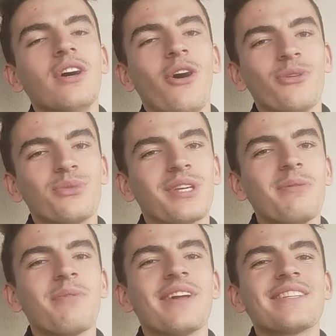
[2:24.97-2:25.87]
En tout cas,
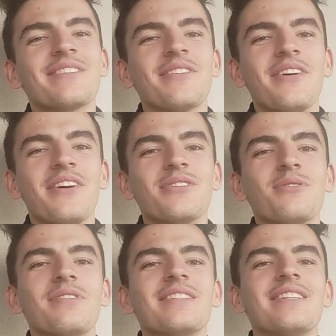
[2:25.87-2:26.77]
pour l'instant, euh, je
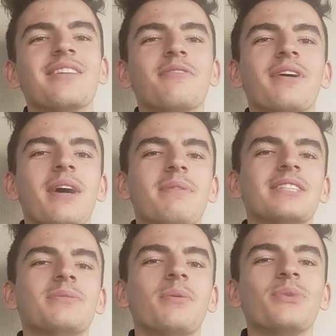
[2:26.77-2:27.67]
vais essayer de t'en faire un
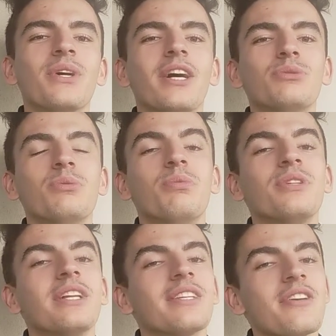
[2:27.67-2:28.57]
maximum de gratuit.
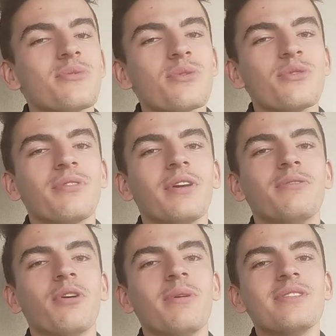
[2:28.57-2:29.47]
Peut-être qu'un jour je ferai une
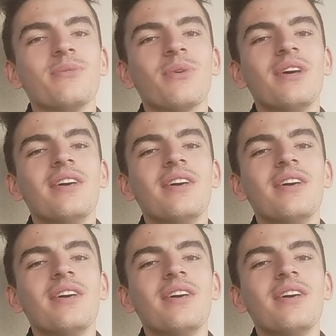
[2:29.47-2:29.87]
formation.